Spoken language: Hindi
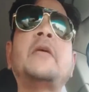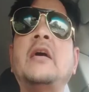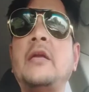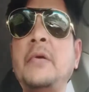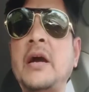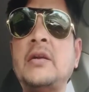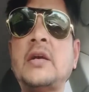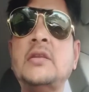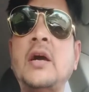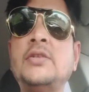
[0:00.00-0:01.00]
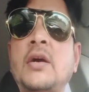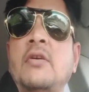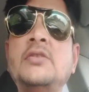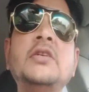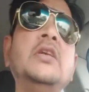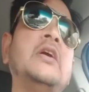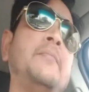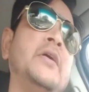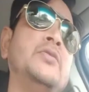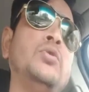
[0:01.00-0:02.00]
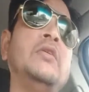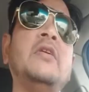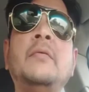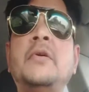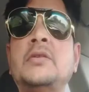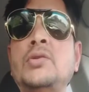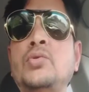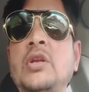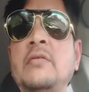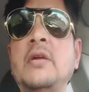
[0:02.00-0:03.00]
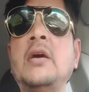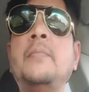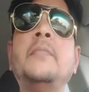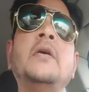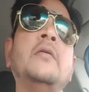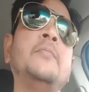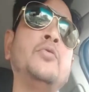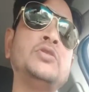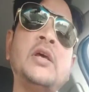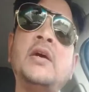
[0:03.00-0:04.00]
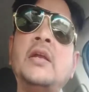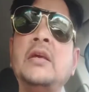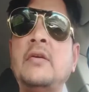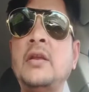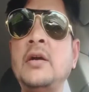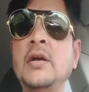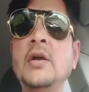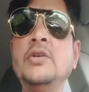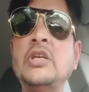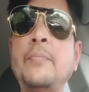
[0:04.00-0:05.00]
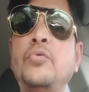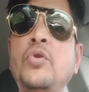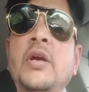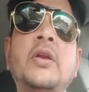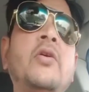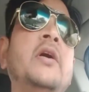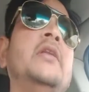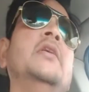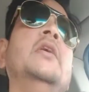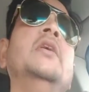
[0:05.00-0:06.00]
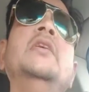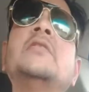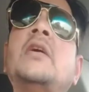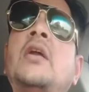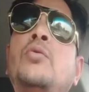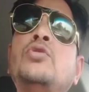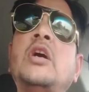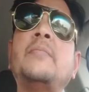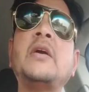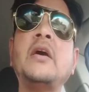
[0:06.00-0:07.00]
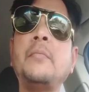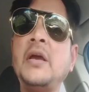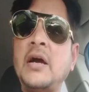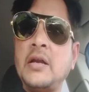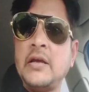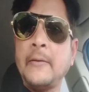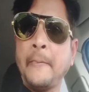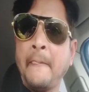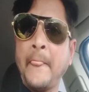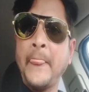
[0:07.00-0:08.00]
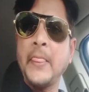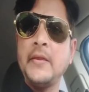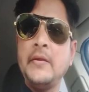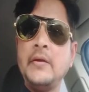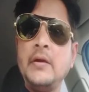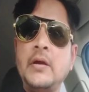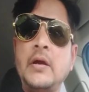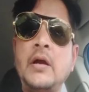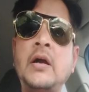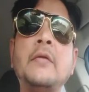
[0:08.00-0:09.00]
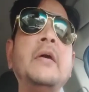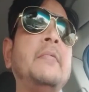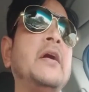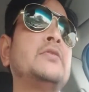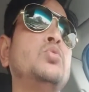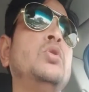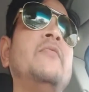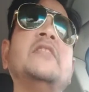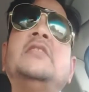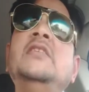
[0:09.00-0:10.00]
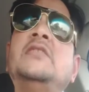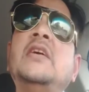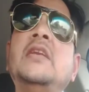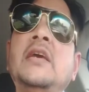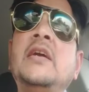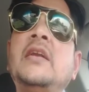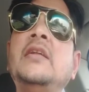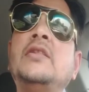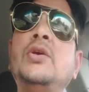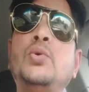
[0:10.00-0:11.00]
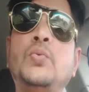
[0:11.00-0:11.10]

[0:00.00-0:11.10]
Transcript: घर में आटा दाल चावल चीनी कपड़े धोने वाला बर्तन धोने वाला पोचा लगाने वाला शैम्पू हेयर ऑयल ये सारा कुछ आपके घर में आ रहा है अगर मैं बात करूं आप वेस्टीज से नहीं खरीदते हो